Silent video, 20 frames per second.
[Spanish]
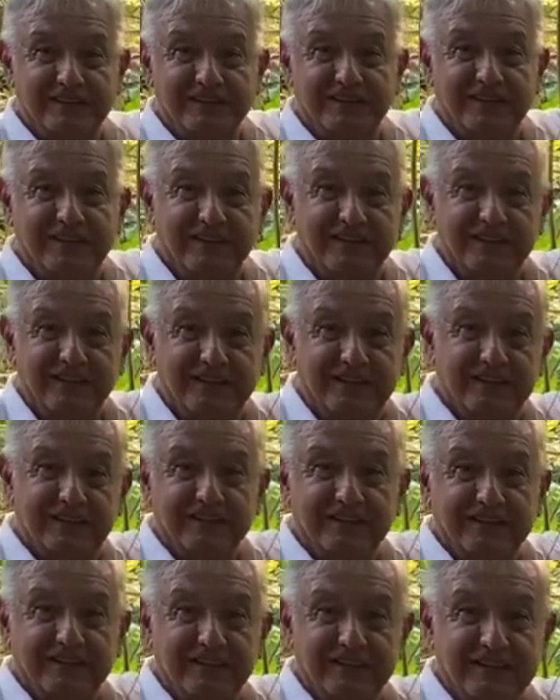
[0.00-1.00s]
estaría
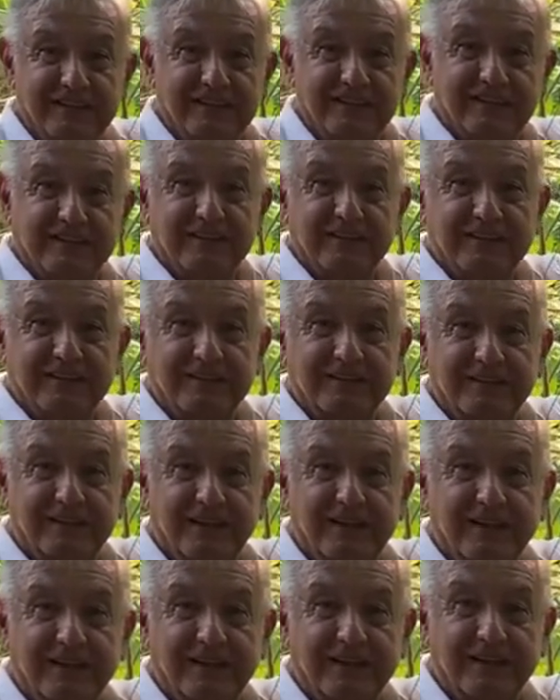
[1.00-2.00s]

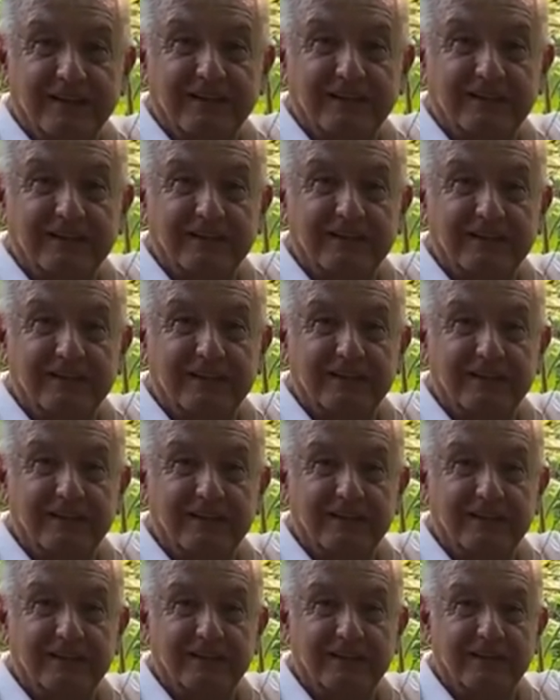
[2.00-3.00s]
ya
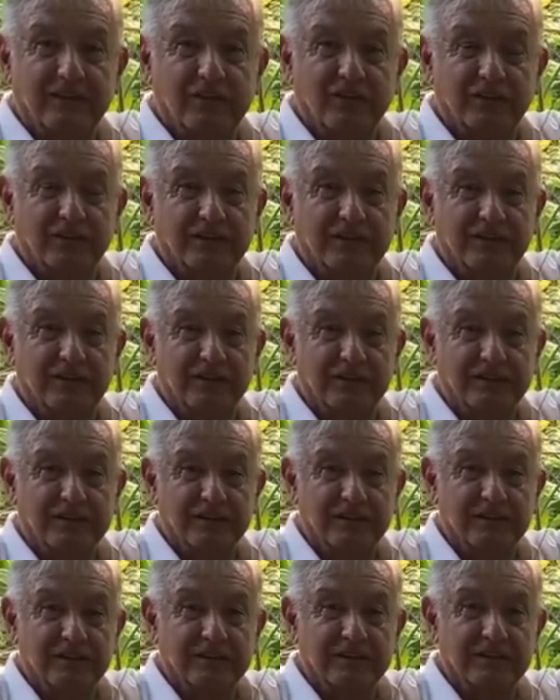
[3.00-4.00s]
de corte.
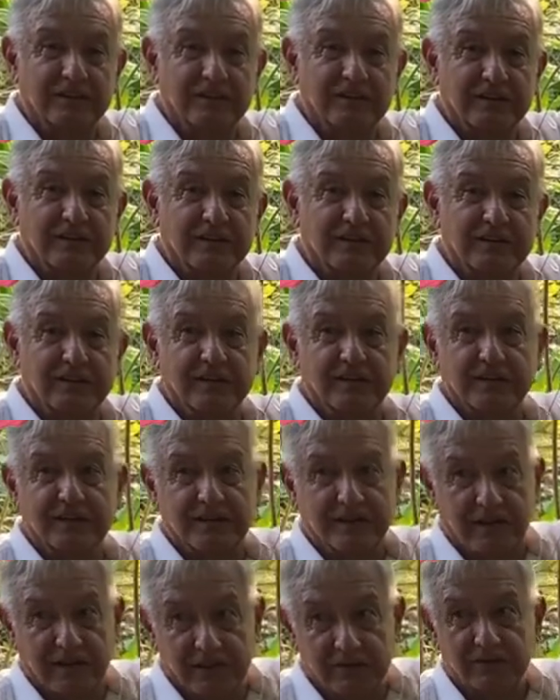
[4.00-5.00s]
Eh,
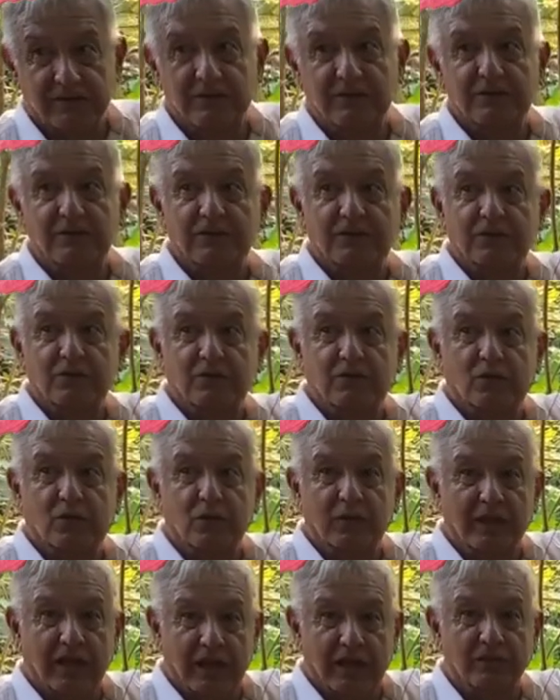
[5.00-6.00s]
claro,
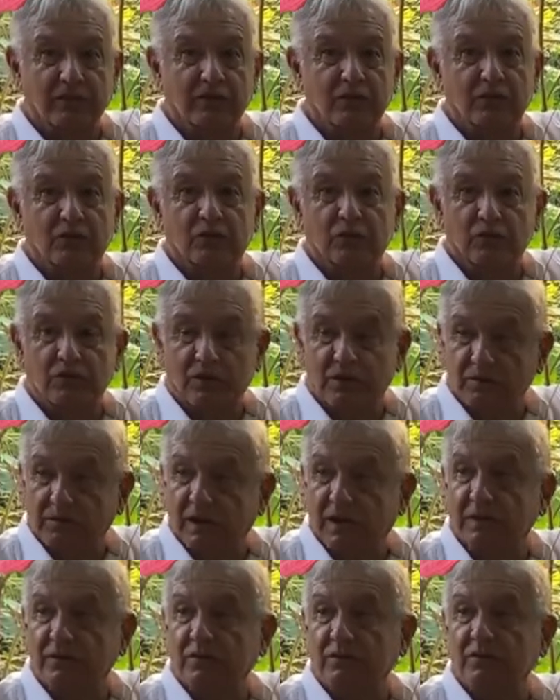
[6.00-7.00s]
cuidando,
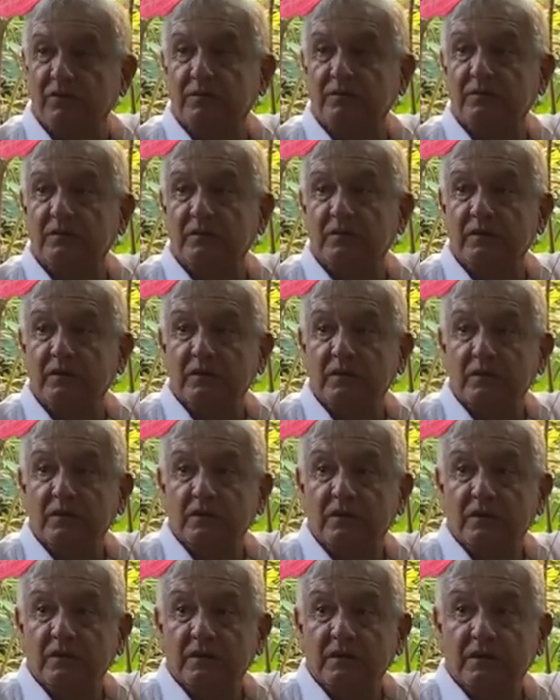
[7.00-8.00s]
cultivando.
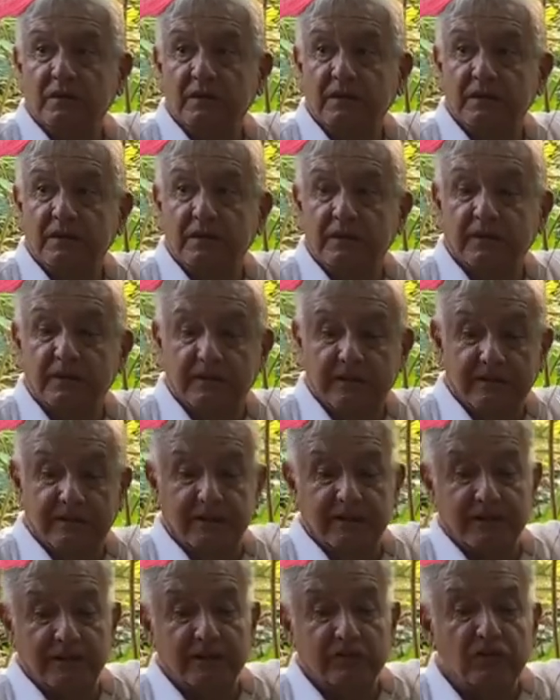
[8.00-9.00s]

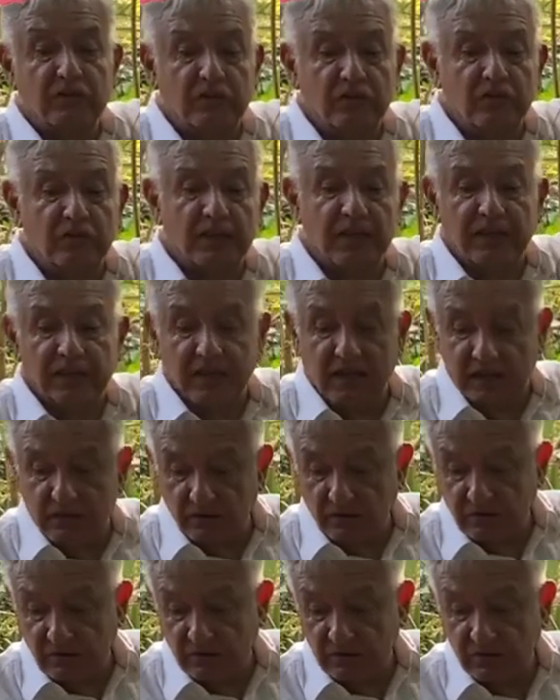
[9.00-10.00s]
Eh, eso es lo que
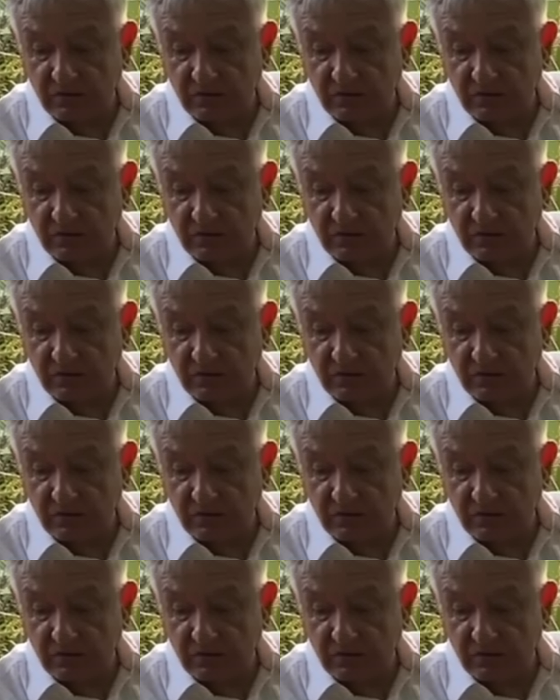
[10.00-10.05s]
quiero